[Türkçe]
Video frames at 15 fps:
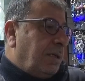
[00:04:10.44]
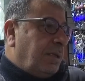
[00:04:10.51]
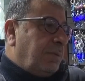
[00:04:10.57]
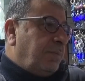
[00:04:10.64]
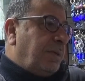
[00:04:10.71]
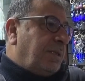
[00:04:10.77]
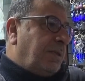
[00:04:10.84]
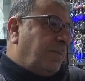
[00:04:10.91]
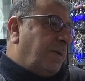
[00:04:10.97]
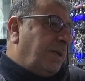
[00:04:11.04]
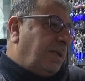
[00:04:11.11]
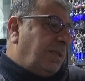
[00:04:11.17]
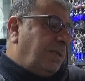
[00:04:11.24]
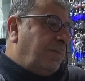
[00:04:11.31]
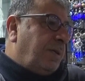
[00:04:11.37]
Şimdi mesela ben
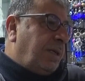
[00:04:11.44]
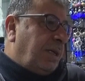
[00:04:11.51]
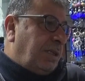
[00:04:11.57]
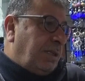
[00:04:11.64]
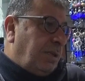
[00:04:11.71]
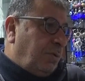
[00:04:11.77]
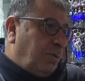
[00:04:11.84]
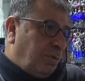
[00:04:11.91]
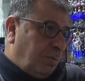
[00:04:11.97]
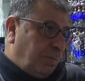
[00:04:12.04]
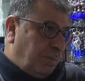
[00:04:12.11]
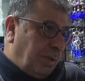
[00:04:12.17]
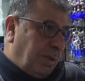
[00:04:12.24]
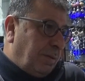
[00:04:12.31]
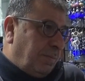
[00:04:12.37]
7 bin lira kira ödüyorum
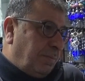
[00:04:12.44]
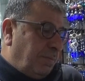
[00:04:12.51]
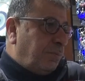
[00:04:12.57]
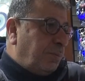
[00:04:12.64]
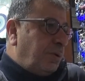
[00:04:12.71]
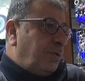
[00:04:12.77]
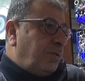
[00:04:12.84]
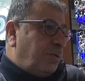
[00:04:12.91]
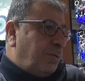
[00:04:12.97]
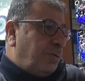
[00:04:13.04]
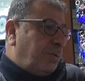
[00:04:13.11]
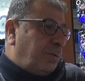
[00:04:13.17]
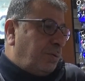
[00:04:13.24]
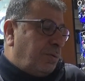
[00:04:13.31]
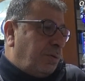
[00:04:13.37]
diyelim.
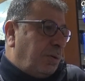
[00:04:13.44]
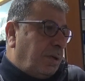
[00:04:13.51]
1300 küsür